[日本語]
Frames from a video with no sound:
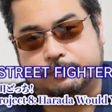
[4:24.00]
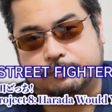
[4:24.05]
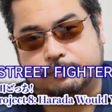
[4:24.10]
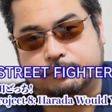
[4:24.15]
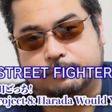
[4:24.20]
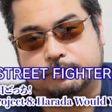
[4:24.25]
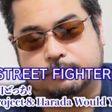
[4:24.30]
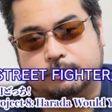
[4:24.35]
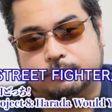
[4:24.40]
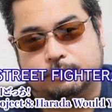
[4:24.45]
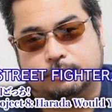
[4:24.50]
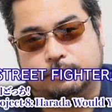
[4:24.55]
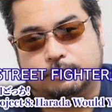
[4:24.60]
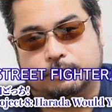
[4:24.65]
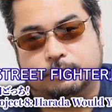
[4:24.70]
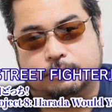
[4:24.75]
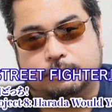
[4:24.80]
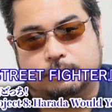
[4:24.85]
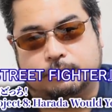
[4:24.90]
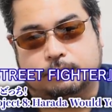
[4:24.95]

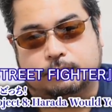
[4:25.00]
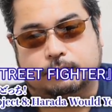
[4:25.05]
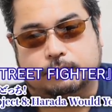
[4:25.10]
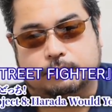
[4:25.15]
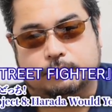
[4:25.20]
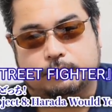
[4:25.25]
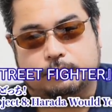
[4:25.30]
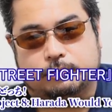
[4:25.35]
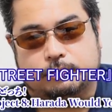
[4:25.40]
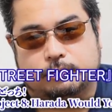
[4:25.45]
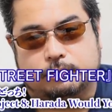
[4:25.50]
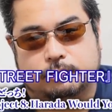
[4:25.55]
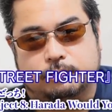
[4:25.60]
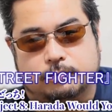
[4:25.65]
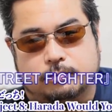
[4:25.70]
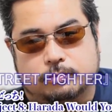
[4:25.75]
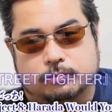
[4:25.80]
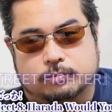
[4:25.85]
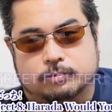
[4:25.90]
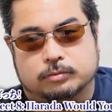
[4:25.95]
おー、
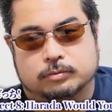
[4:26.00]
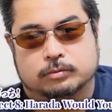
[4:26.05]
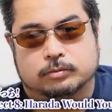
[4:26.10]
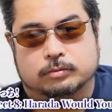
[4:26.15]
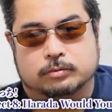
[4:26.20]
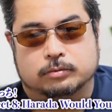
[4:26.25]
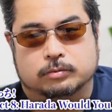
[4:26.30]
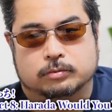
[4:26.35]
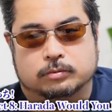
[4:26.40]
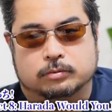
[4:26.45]
それは結